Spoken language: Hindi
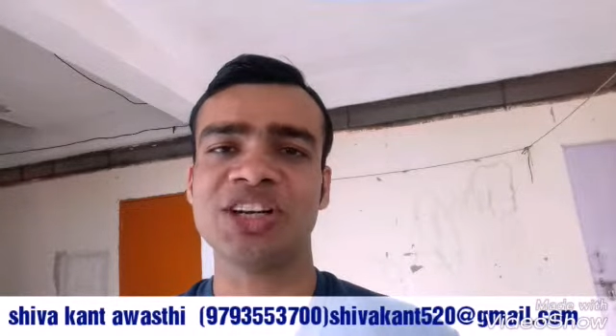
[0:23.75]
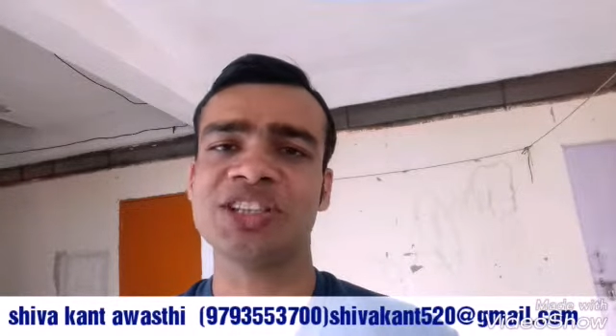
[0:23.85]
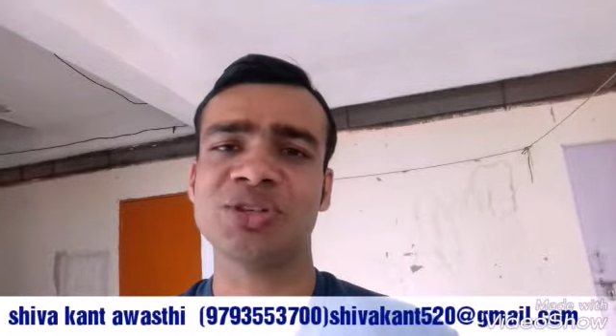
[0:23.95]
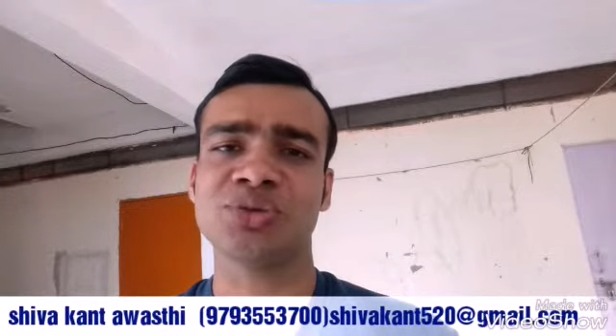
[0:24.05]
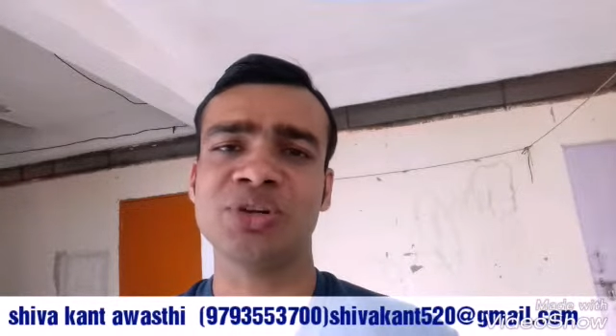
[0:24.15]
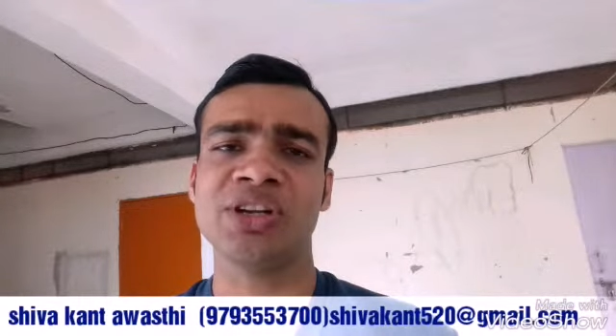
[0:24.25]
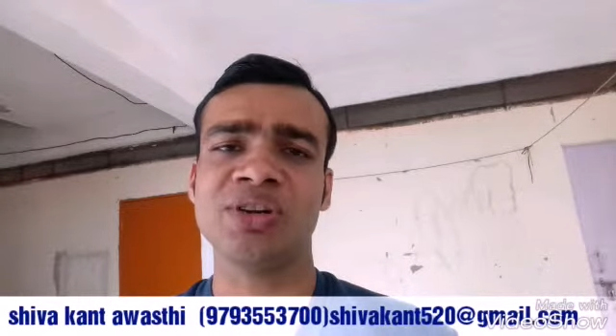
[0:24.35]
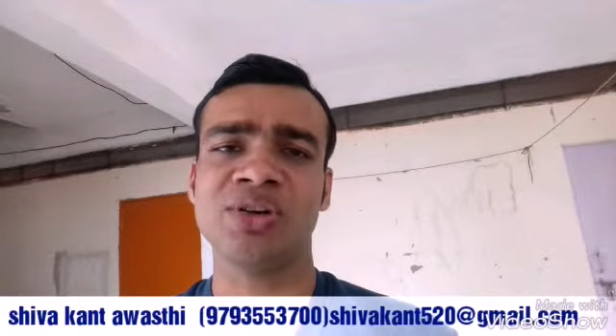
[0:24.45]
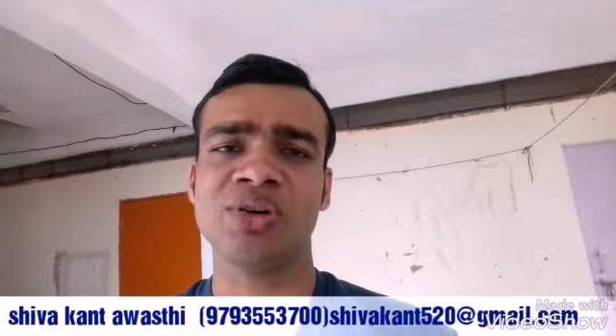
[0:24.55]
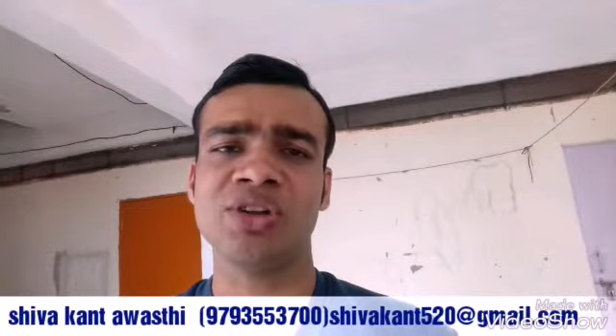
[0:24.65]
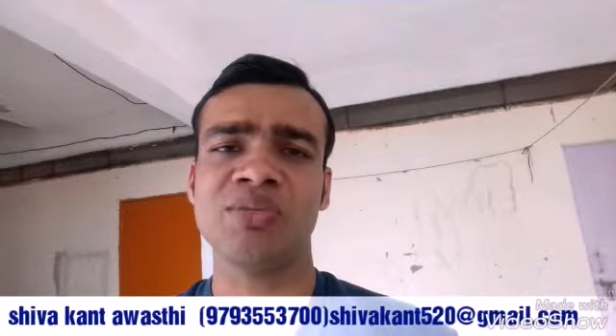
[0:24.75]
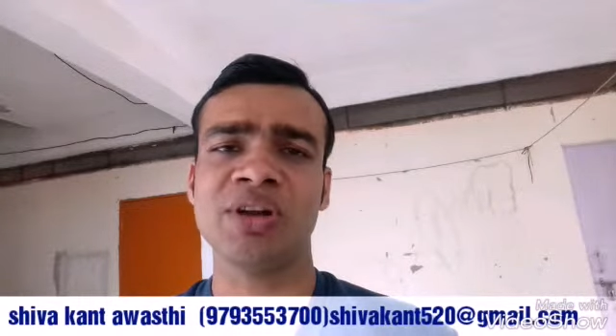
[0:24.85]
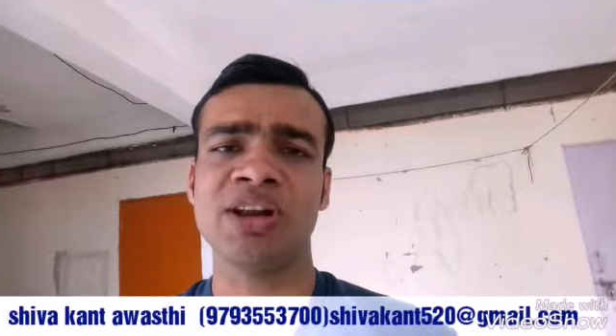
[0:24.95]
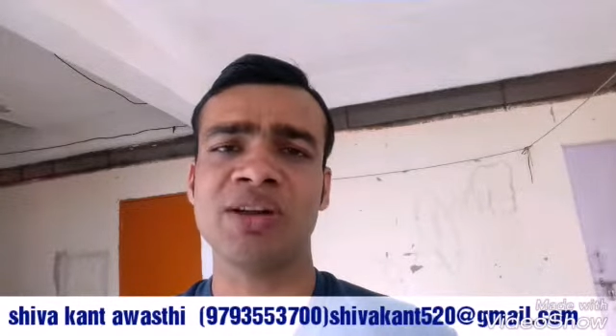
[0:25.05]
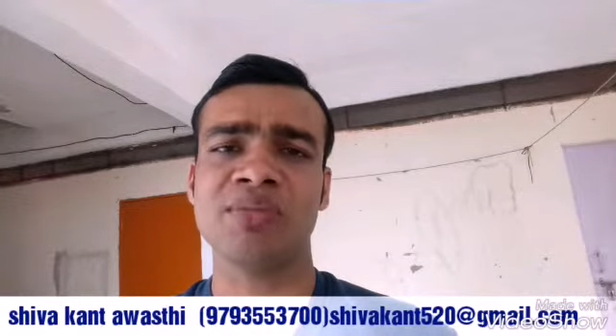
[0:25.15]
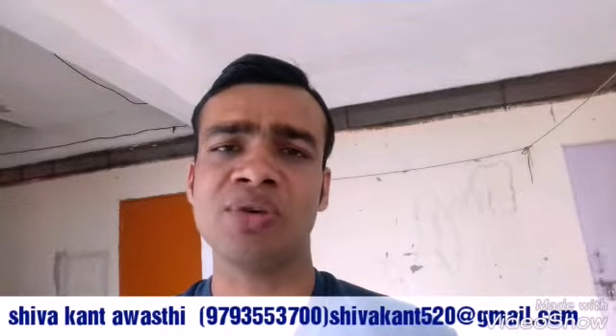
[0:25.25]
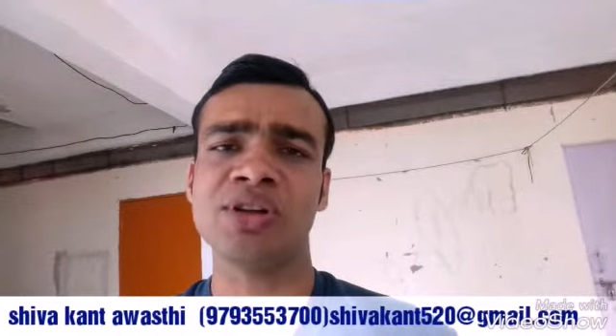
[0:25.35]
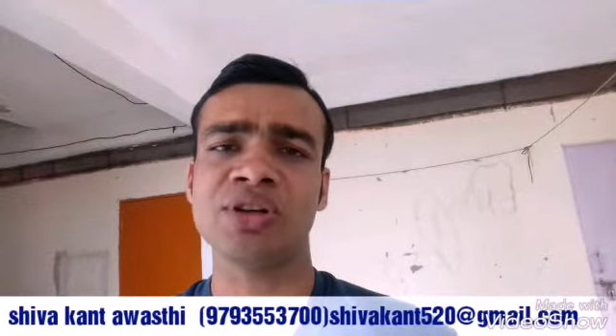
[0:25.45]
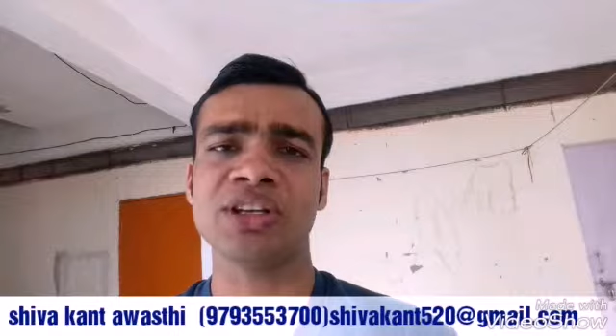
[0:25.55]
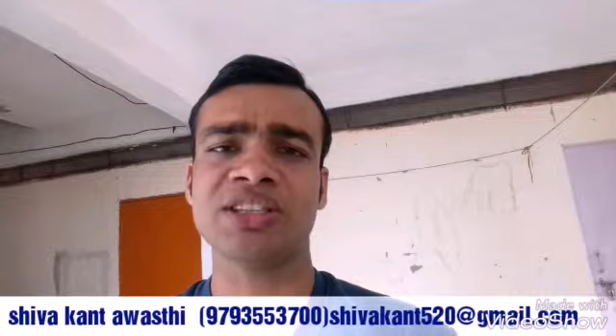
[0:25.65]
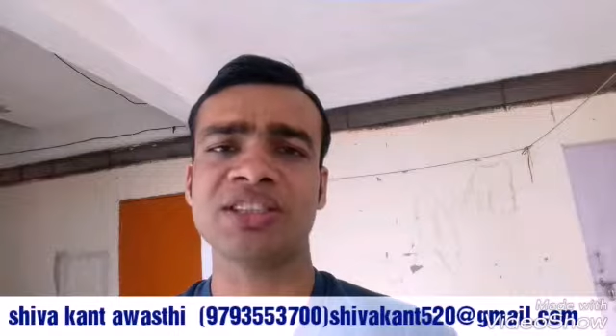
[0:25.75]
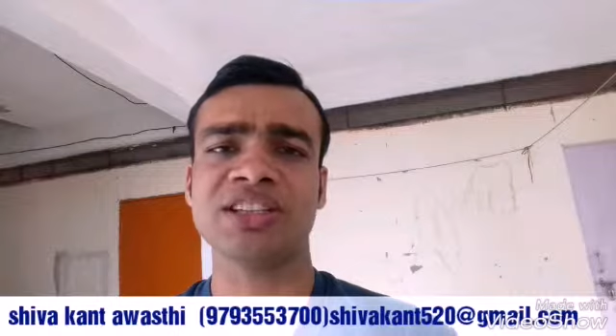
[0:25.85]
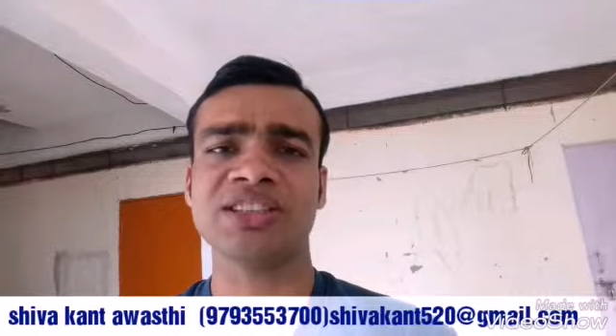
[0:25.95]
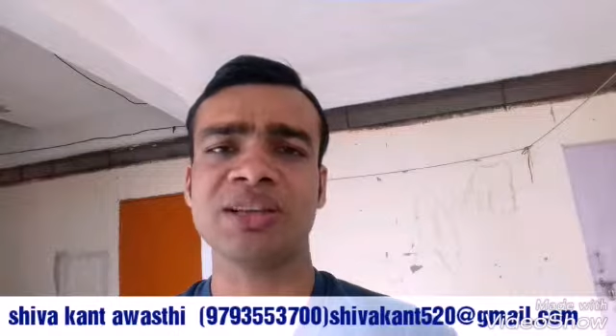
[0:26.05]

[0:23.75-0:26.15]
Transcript: चढ़ जाओ सोली खोल दो बल्लट बोल दो किस्सा